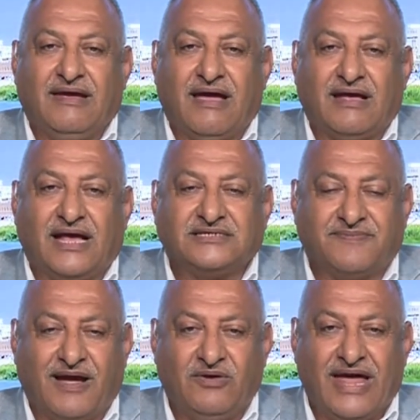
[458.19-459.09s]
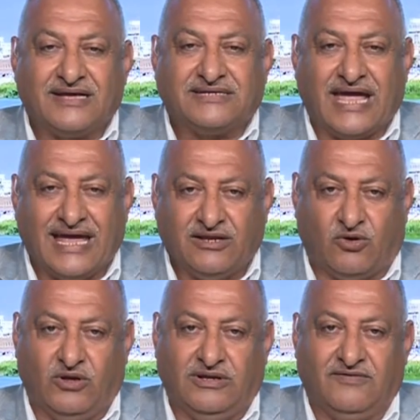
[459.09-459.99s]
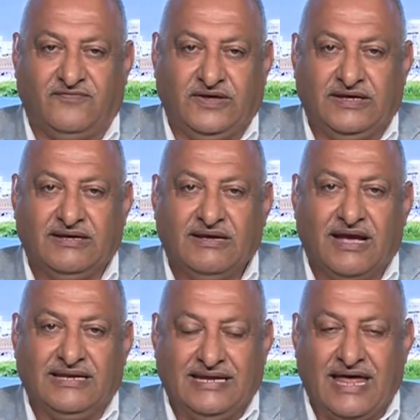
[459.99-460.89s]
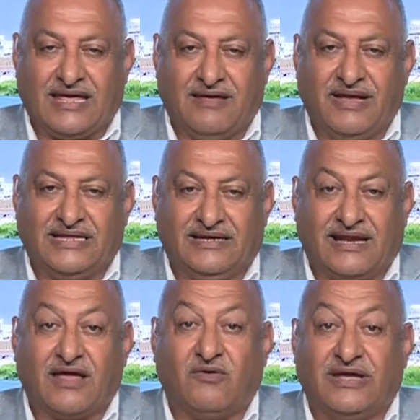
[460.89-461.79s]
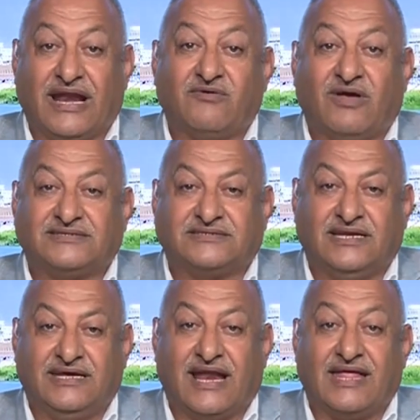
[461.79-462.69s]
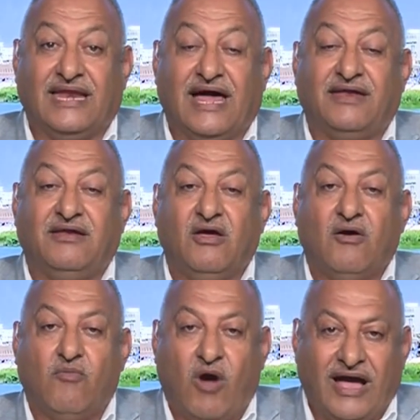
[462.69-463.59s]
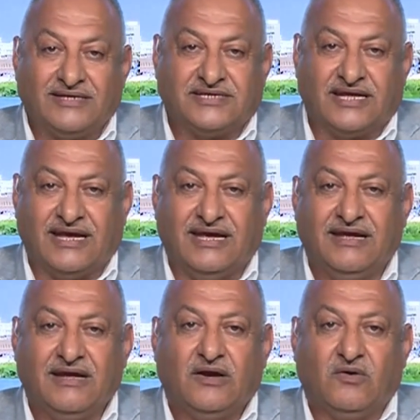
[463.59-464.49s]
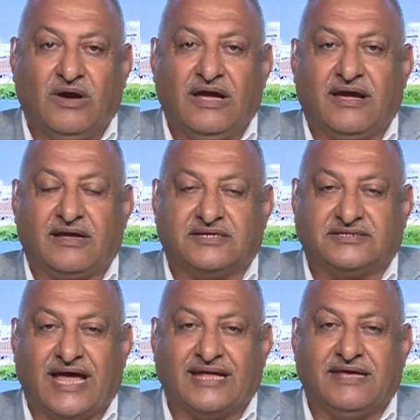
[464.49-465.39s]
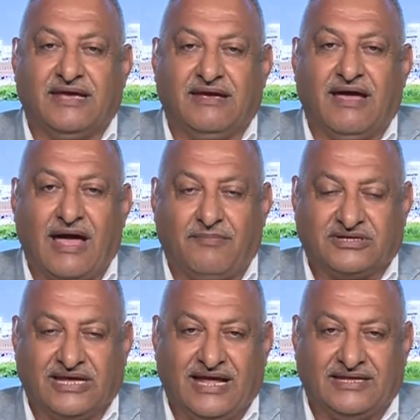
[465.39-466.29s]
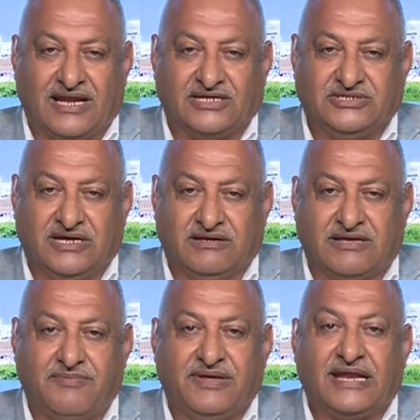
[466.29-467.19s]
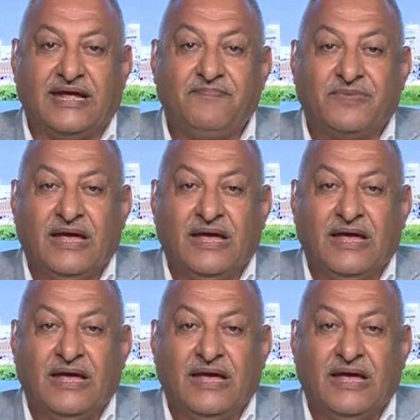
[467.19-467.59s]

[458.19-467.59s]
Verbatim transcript: اصبح هناك تخلخل في العلاقه بين العراق وايران وخاصه ايران الان محاصره واقتصادها هابط الى درجه كبيره